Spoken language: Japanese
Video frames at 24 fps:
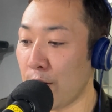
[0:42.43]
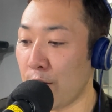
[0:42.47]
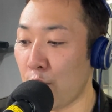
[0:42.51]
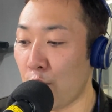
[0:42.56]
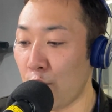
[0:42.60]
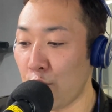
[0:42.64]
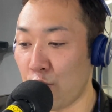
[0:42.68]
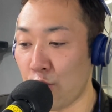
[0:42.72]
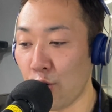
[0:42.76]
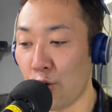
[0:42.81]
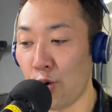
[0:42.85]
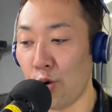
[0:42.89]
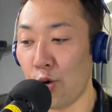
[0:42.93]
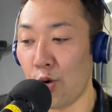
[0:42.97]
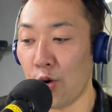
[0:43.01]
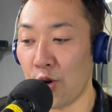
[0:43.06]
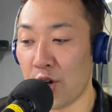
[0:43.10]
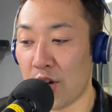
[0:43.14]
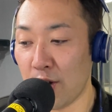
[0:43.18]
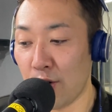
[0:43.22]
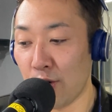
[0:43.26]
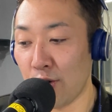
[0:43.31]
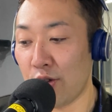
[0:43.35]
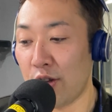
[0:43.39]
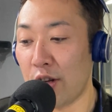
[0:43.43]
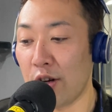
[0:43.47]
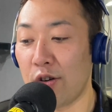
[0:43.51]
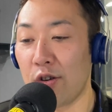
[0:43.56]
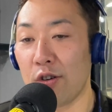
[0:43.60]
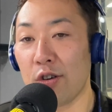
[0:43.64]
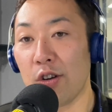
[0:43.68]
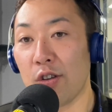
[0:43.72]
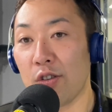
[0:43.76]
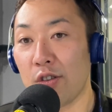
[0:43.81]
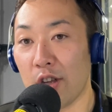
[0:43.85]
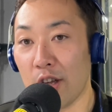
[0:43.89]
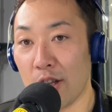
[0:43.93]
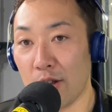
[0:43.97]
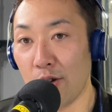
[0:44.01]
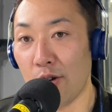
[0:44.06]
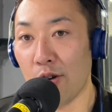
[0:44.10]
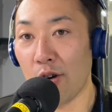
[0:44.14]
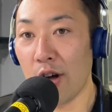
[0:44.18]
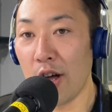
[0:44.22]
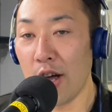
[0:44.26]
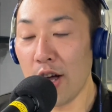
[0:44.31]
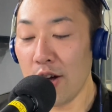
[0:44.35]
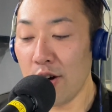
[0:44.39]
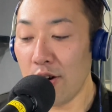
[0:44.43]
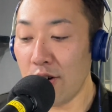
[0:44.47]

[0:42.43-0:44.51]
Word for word: こう情報を拾っていくんですけど